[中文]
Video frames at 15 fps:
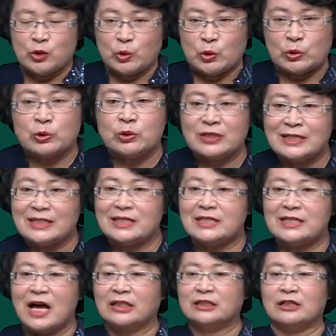允许抵进
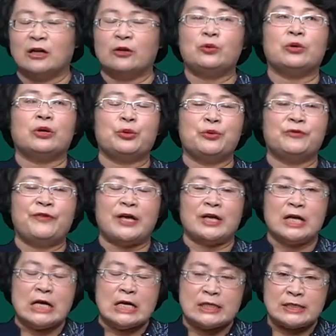项的旅客运
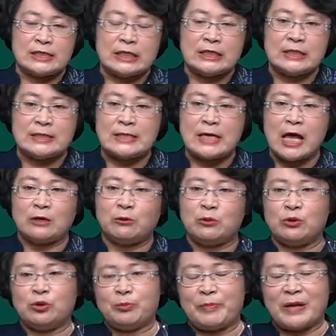费仅限于
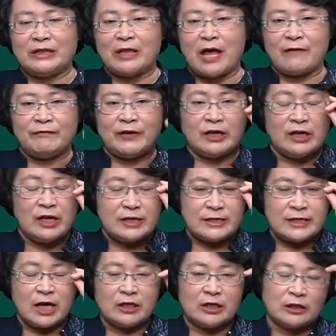与本单位
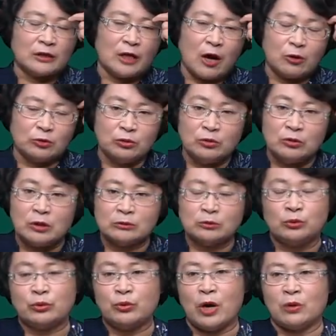签订劳动合同
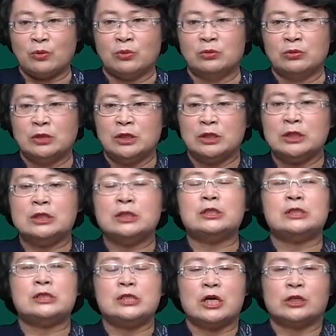的员工以
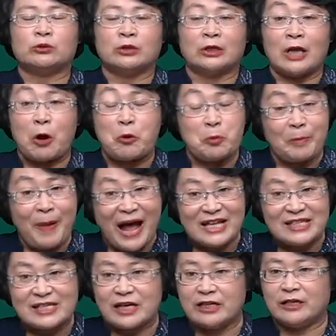接受的劳务派
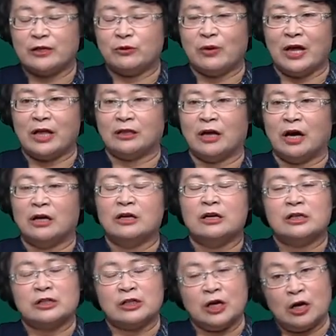遣人员的
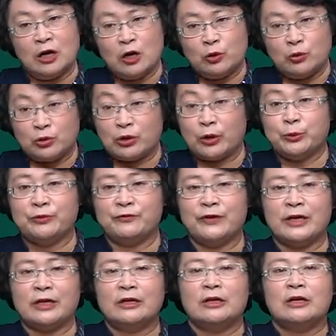这个旅客运
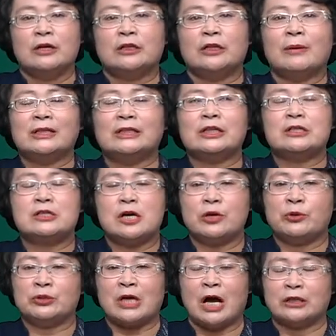费。那么你的客
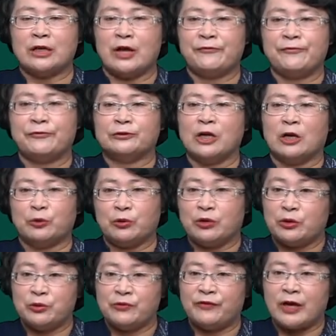运场站服务的旅客
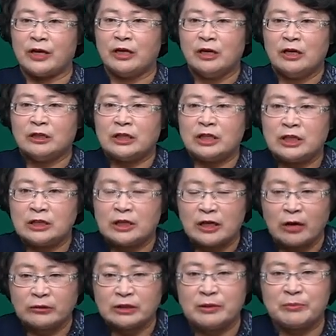运费抵得
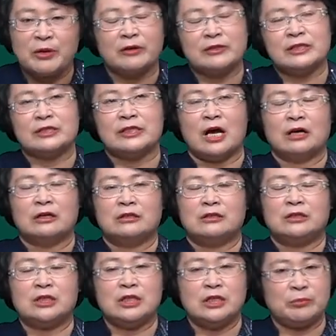了，抵不了进项，
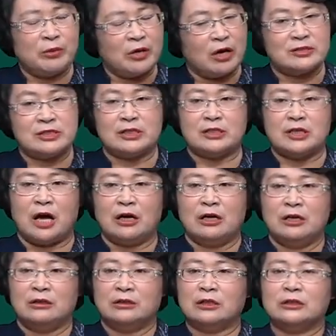抵不了进项，
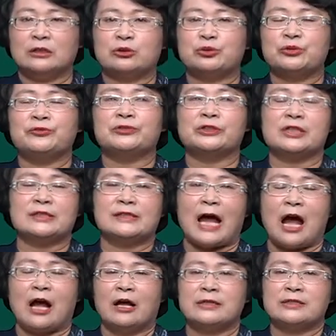那你的税负增
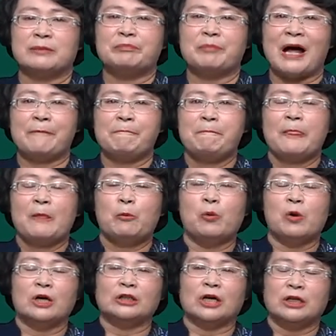加怎么办？
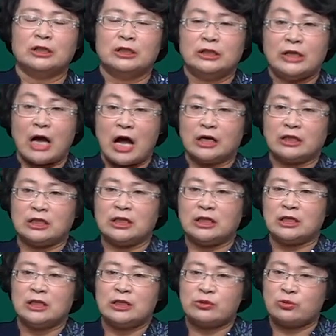我呢，让
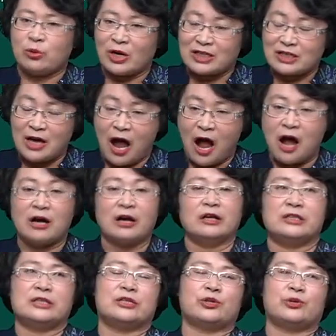你做差额
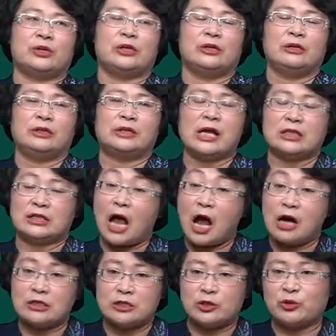计税。你看差
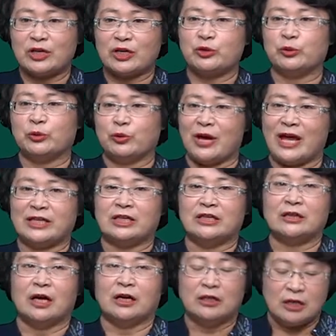额计税它是有原因
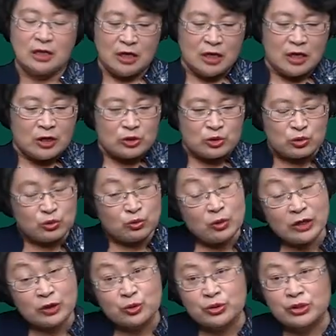的，
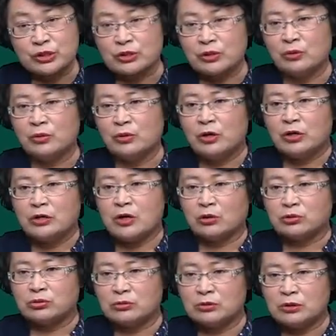学税收要
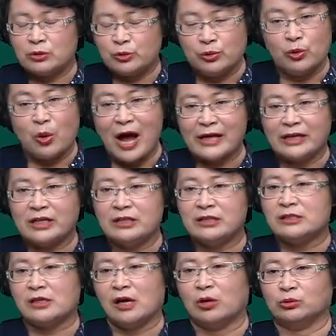从原因
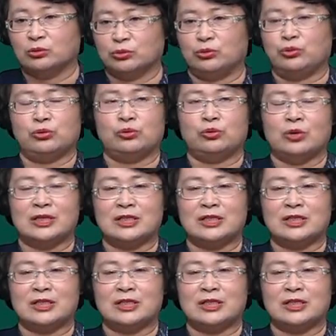角度去学